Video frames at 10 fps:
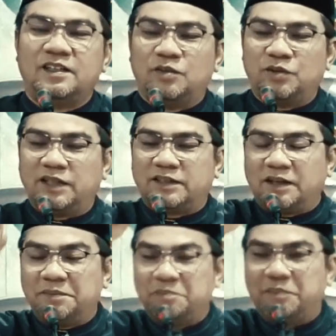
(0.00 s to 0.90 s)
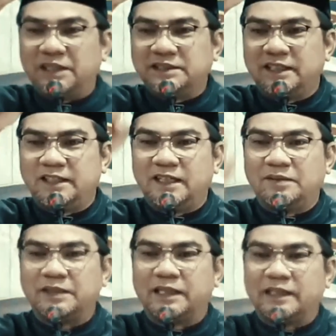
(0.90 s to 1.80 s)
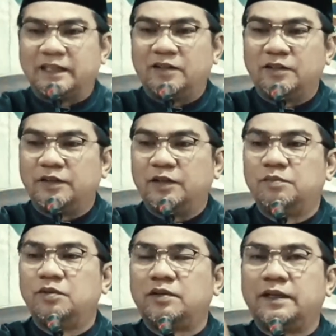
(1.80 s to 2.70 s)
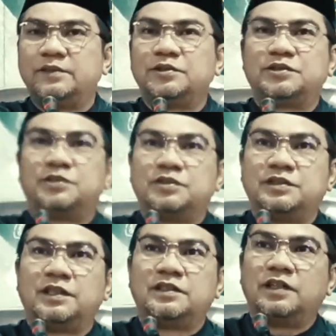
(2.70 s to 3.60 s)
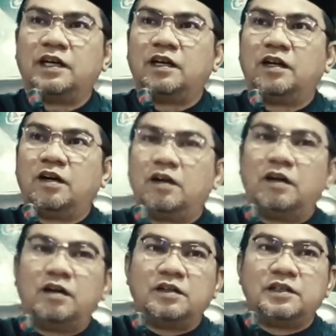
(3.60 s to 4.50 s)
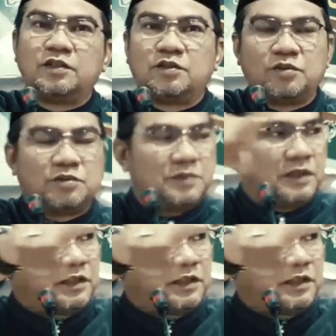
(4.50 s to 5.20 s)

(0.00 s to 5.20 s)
Udah terempas dia di dalam neraka, udah terburai ususnya. Jalan dia terus Pak